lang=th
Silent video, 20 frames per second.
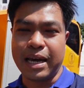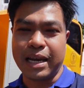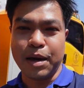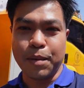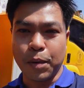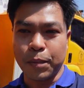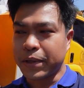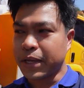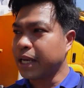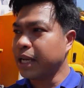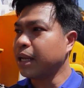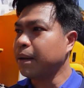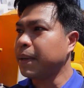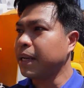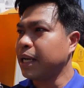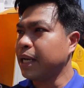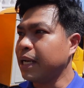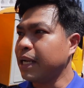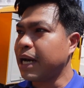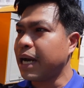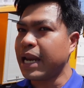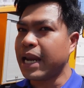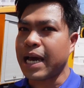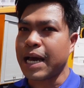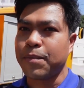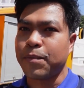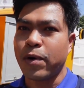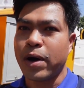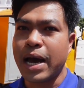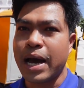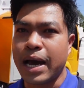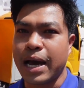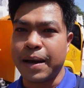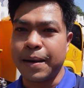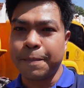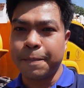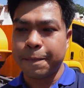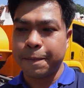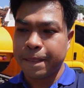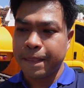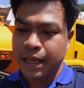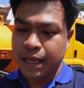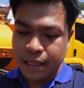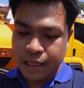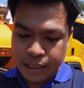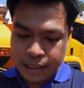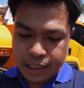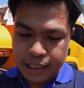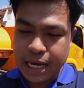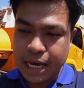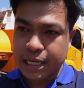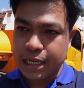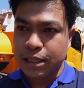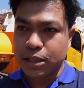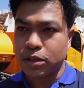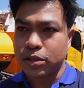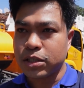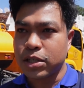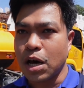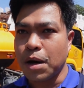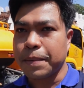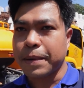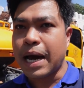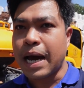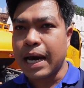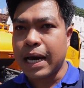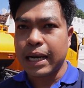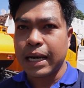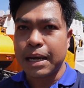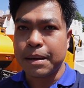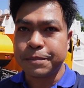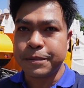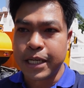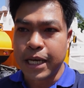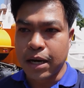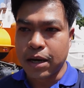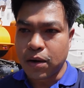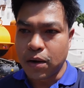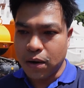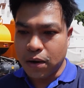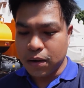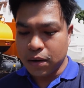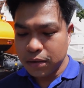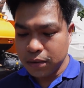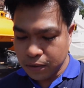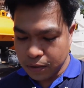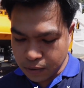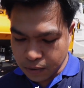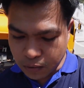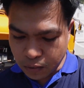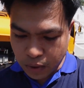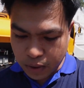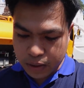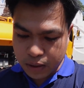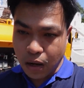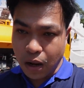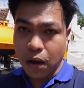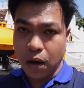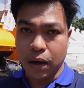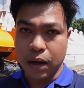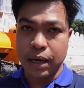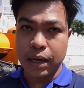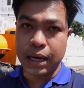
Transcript: เดี๋ยวผมจะเดินไปเรื่อย ๆ นะครับว่า อยากจะทดสอบการรับเสียงของตัวกล้อง